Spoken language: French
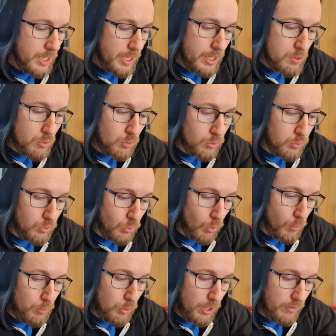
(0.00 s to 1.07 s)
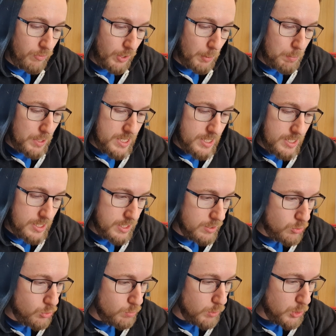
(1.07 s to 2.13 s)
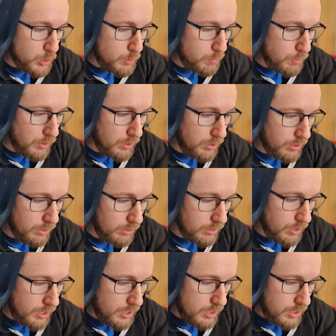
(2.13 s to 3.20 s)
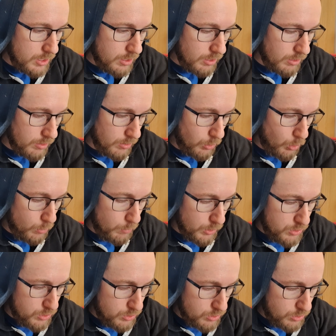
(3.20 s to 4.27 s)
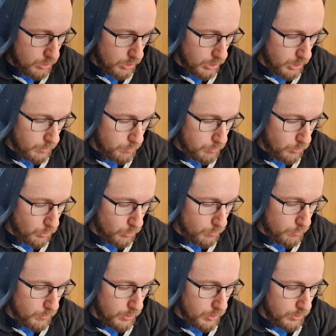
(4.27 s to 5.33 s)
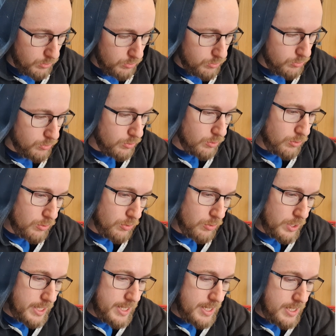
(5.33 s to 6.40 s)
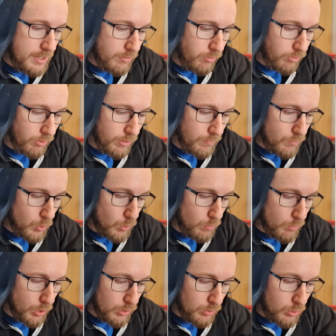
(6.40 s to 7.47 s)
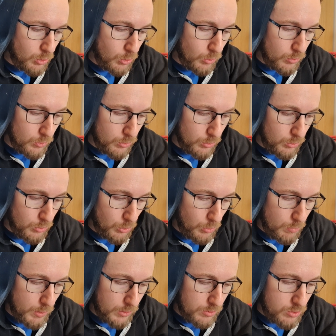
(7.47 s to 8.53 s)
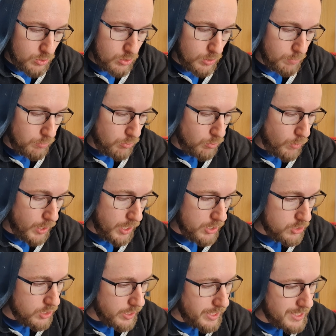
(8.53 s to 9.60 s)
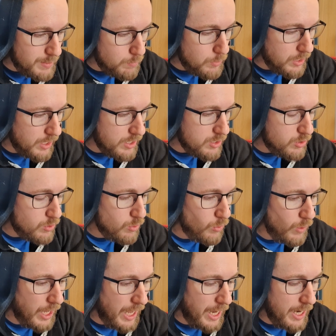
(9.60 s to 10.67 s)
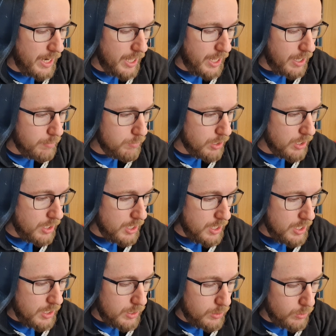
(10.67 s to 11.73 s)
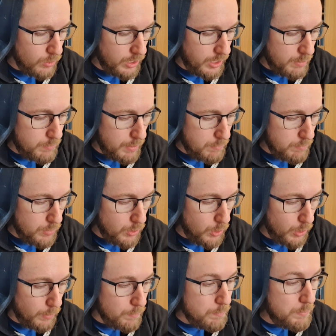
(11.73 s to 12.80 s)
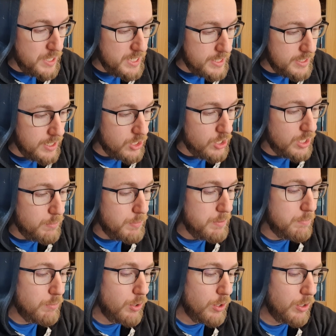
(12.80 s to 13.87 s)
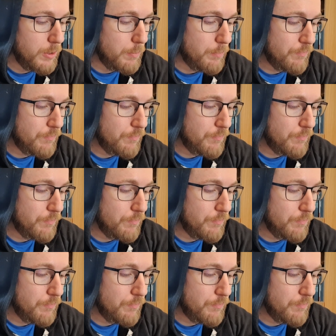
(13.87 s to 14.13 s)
Et du coup, on peut la faire passer du mode sport euh, au mode stop, au mode Health », au mode chrono, au mode stopwatch, respiration, alarme, call remember, message remember.